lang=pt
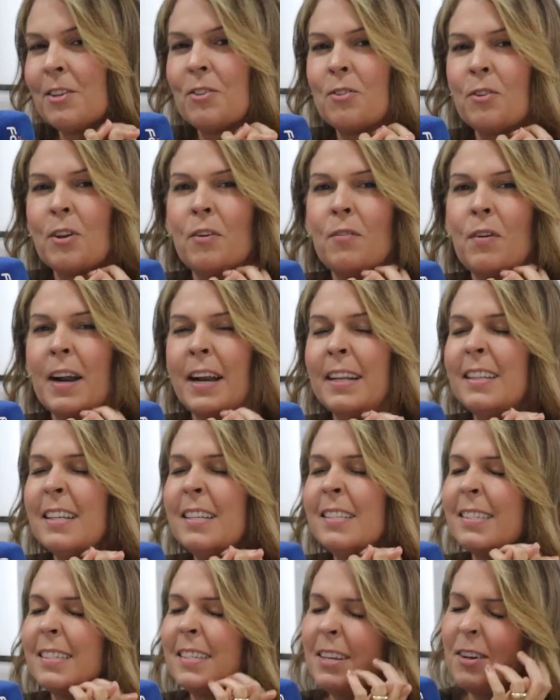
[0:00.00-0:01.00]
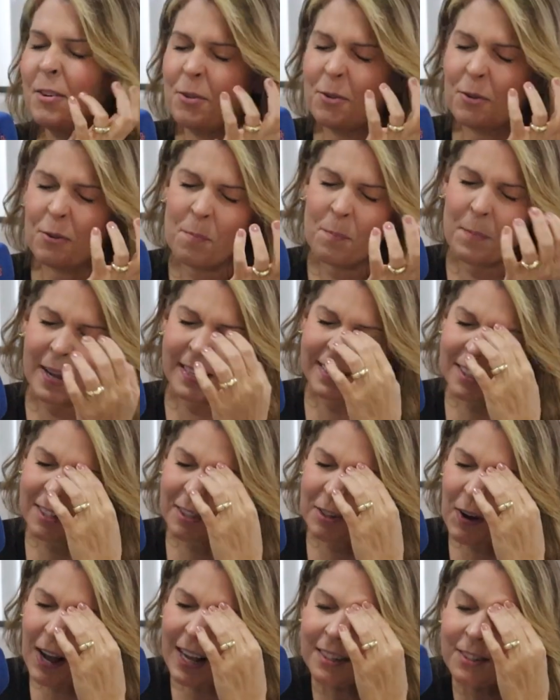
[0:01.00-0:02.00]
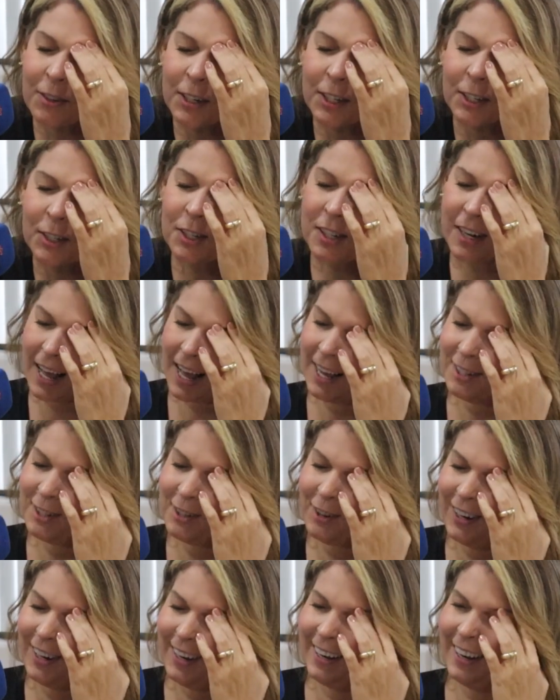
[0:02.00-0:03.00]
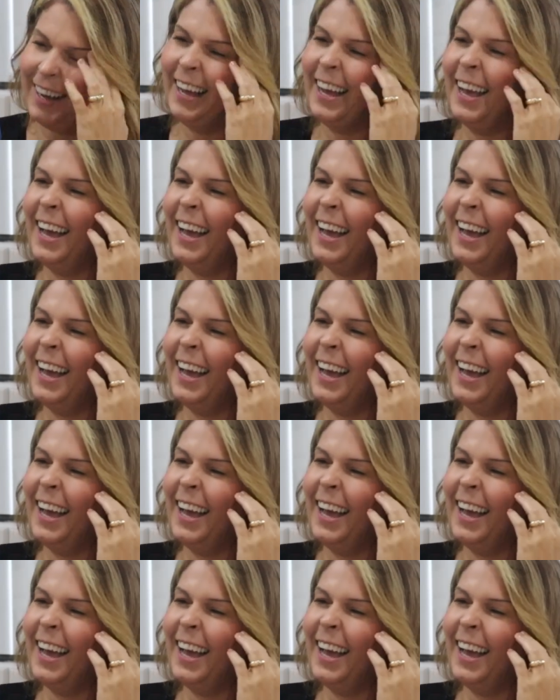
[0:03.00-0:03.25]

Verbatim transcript: doutora, 45 com peças quase originais, olha.